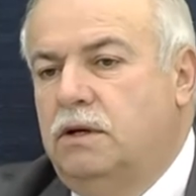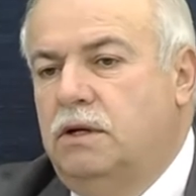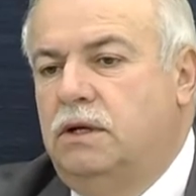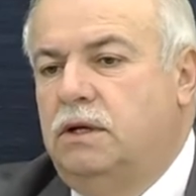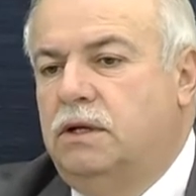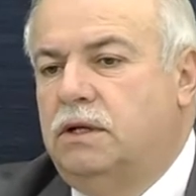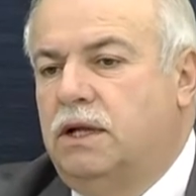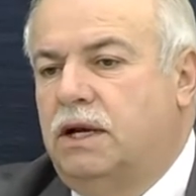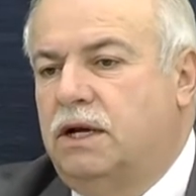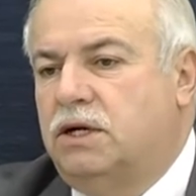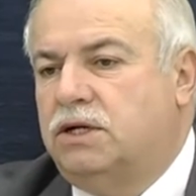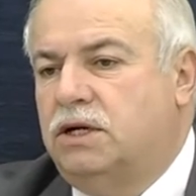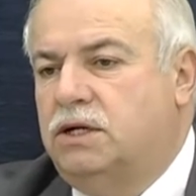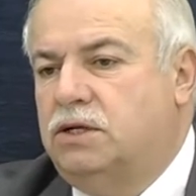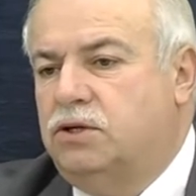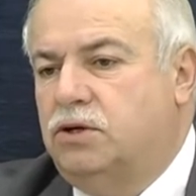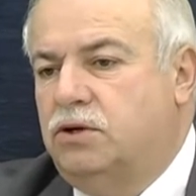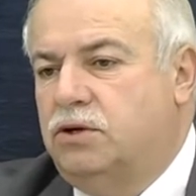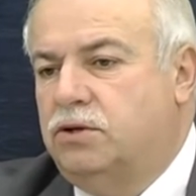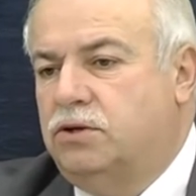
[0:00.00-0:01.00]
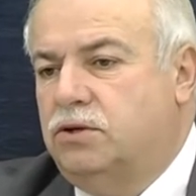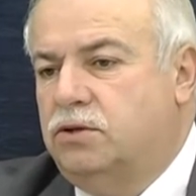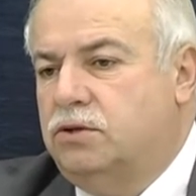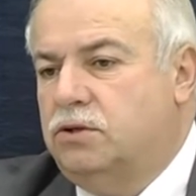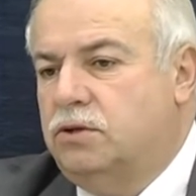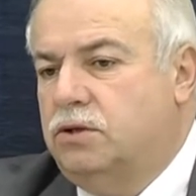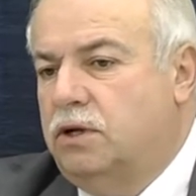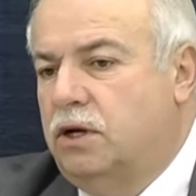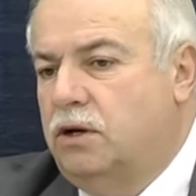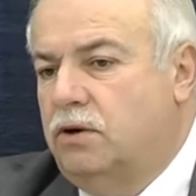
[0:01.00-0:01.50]
della San
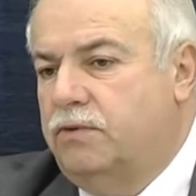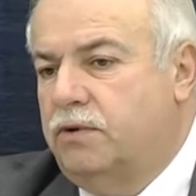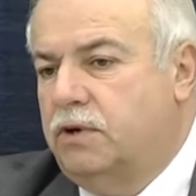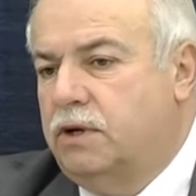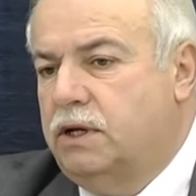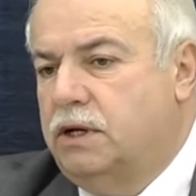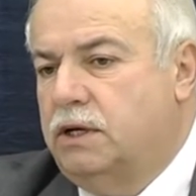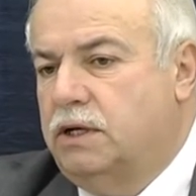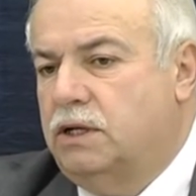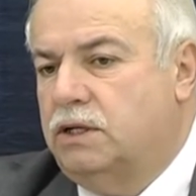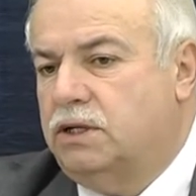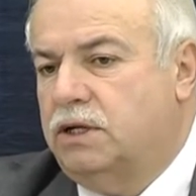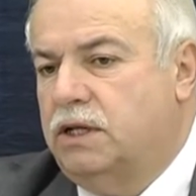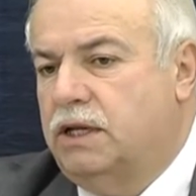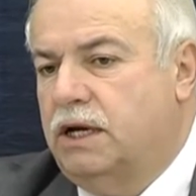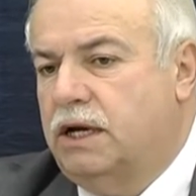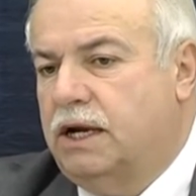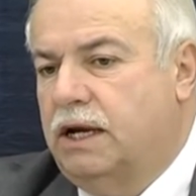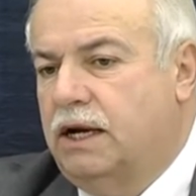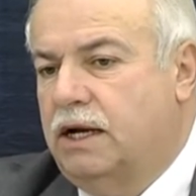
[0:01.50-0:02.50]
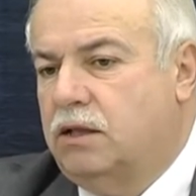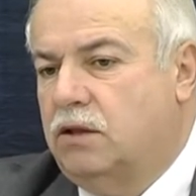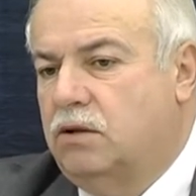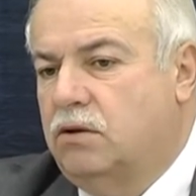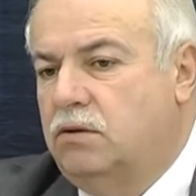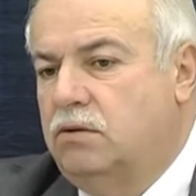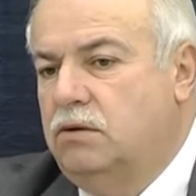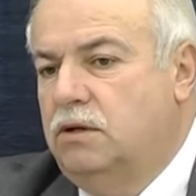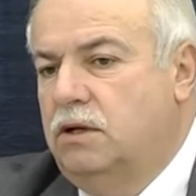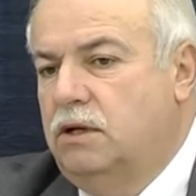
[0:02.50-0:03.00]
Giorgio, è ovvio che il
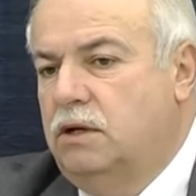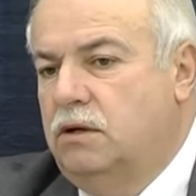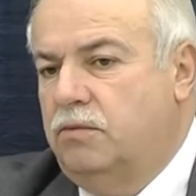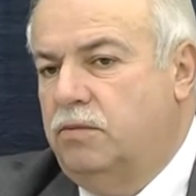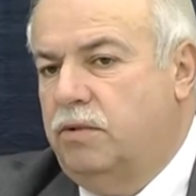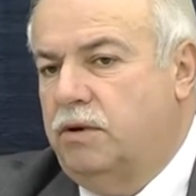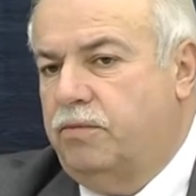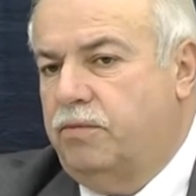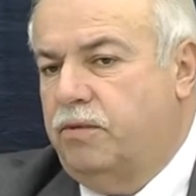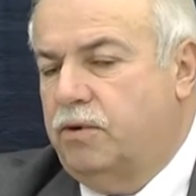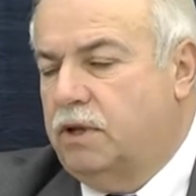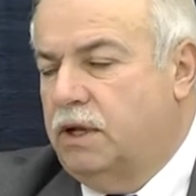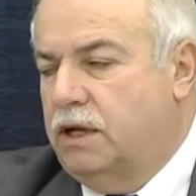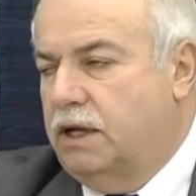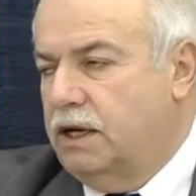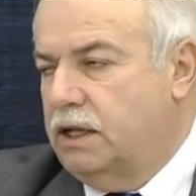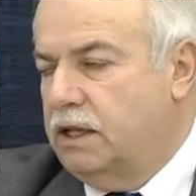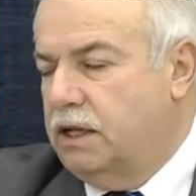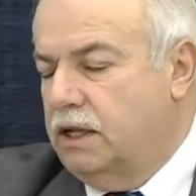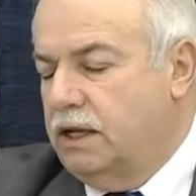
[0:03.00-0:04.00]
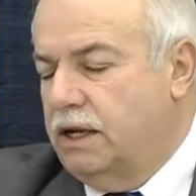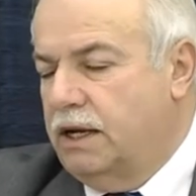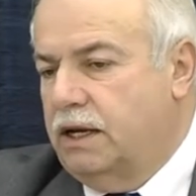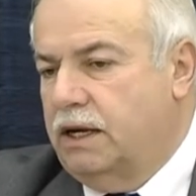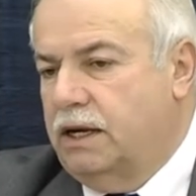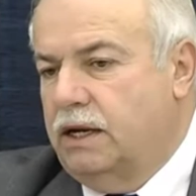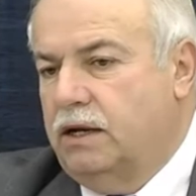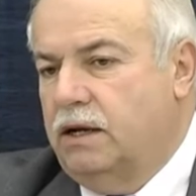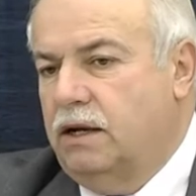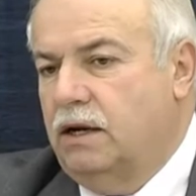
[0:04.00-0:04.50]
sindacato per poter
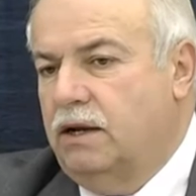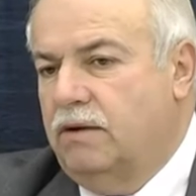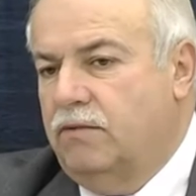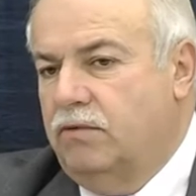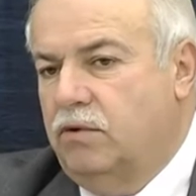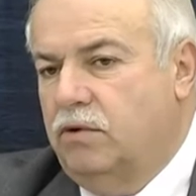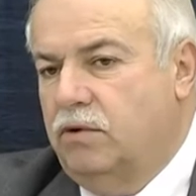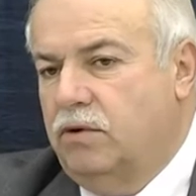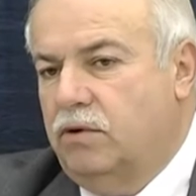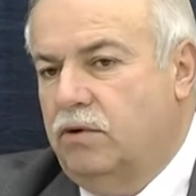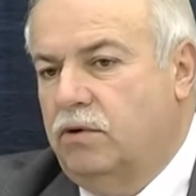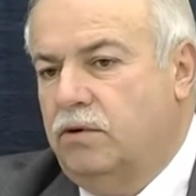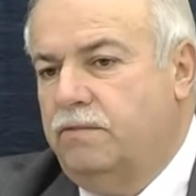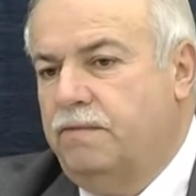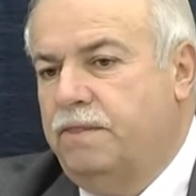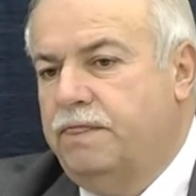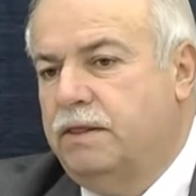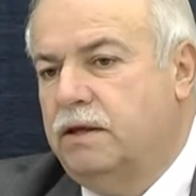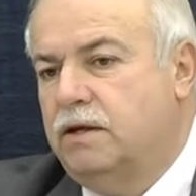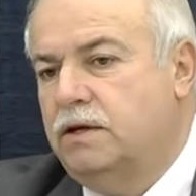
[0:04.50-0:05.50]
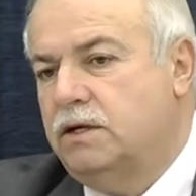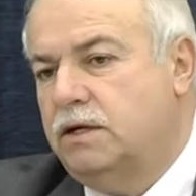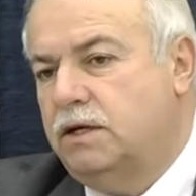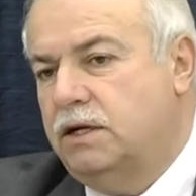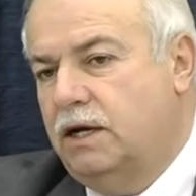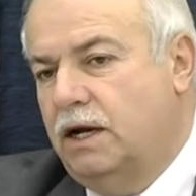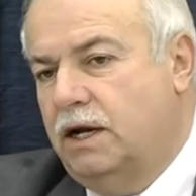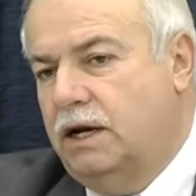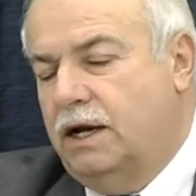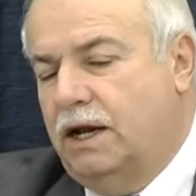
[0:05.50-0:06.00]
attirare lavoro
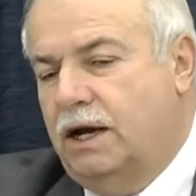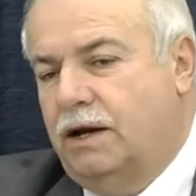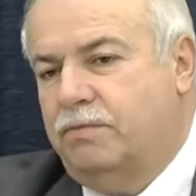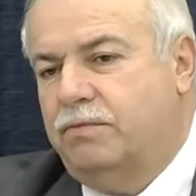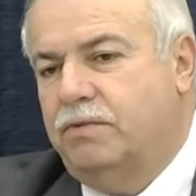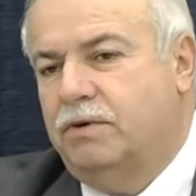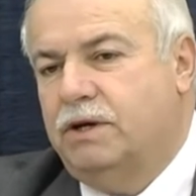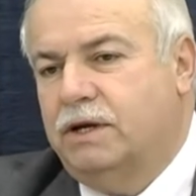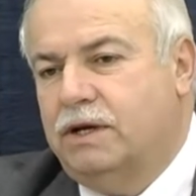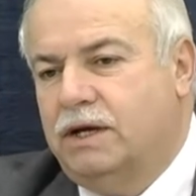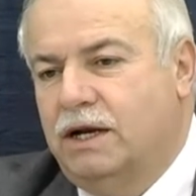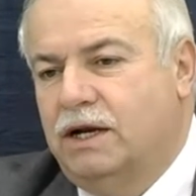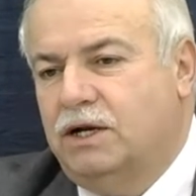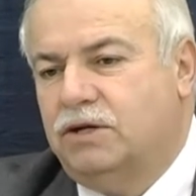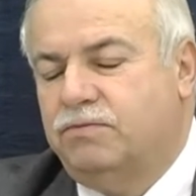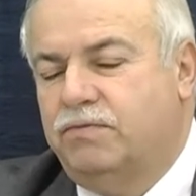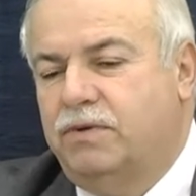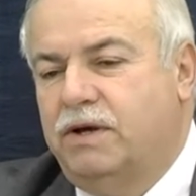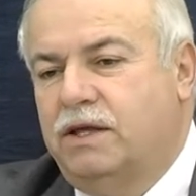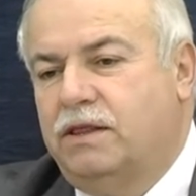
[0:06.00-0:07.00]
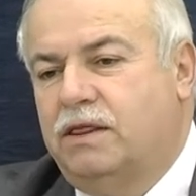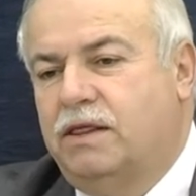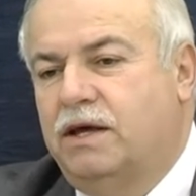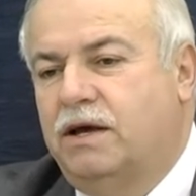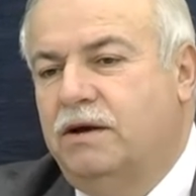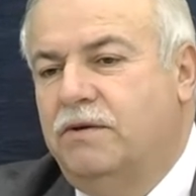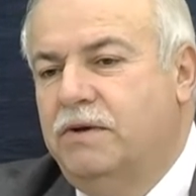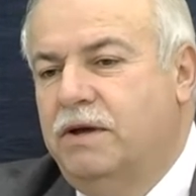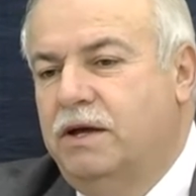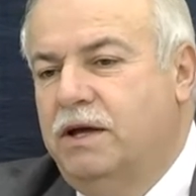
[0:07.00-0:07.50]
sia a Napoli che alla
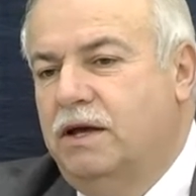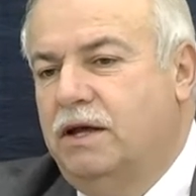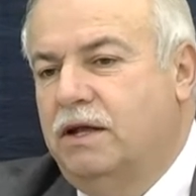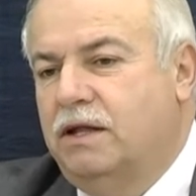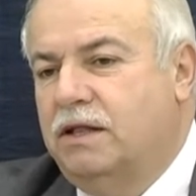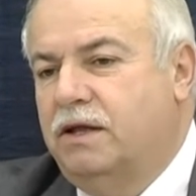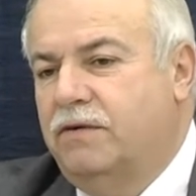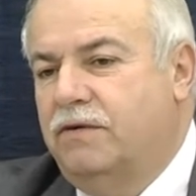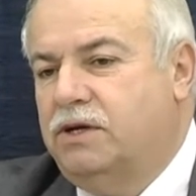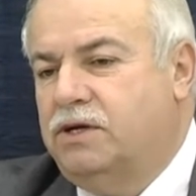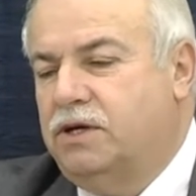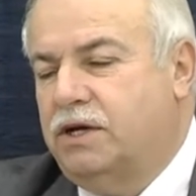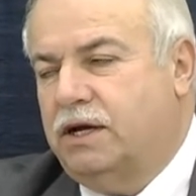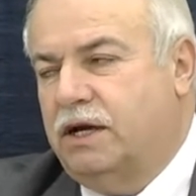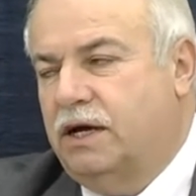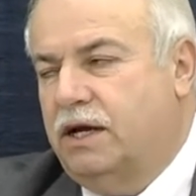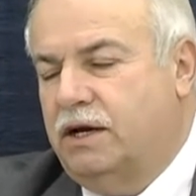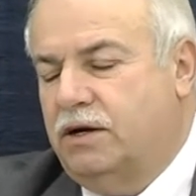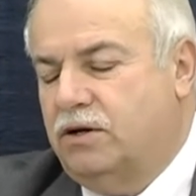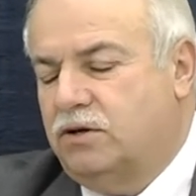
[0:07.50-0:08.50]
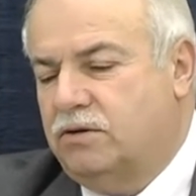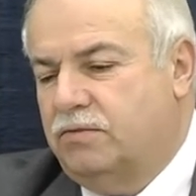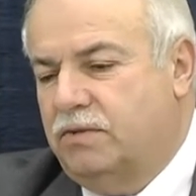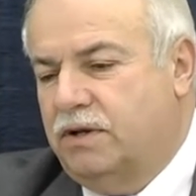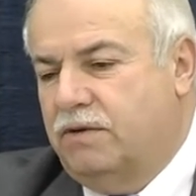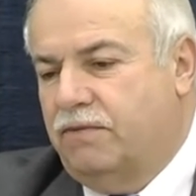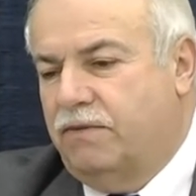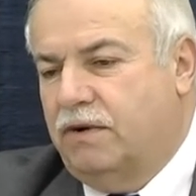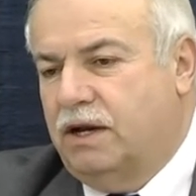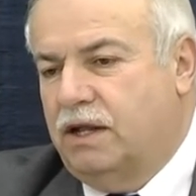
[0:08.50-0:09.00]
Spezia deve cercare insomma,
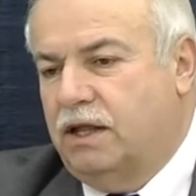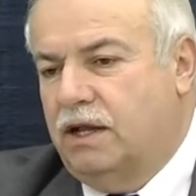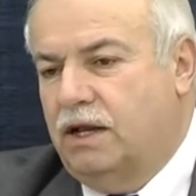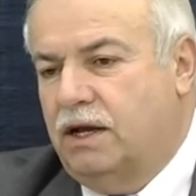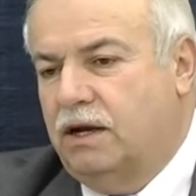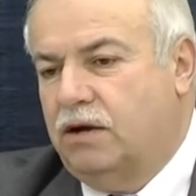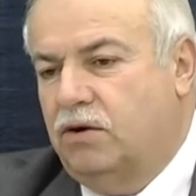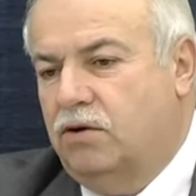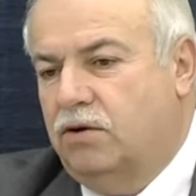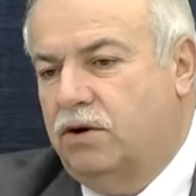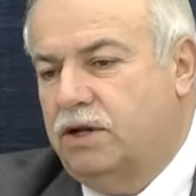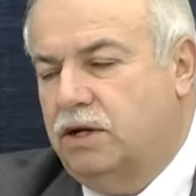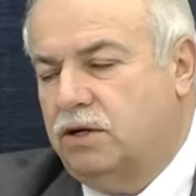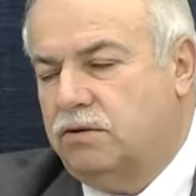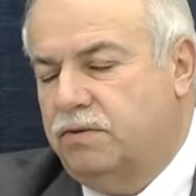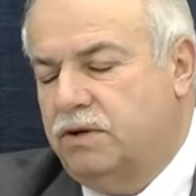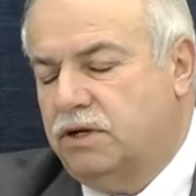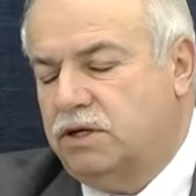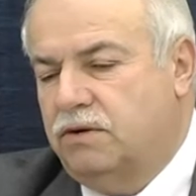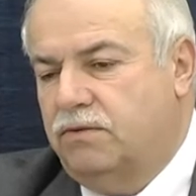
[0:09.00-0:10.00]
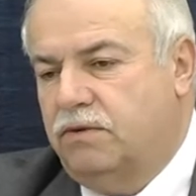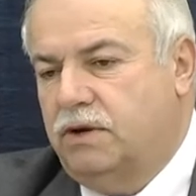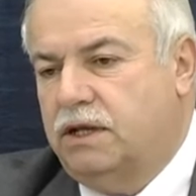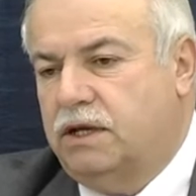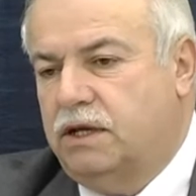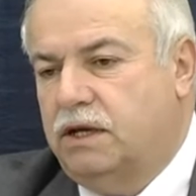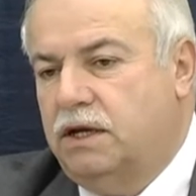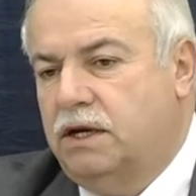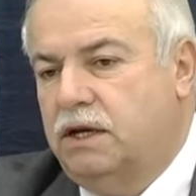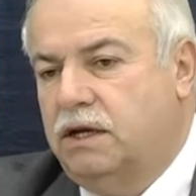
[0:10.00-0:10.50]
di fare degli accordi, spesso e
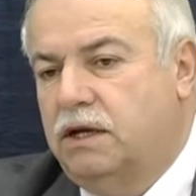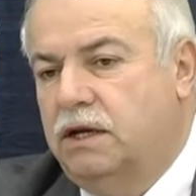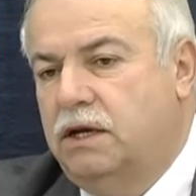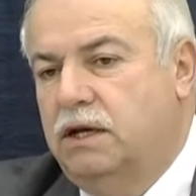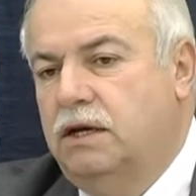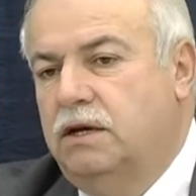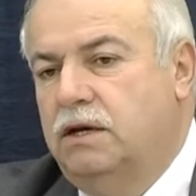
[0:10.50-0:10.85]
volentieri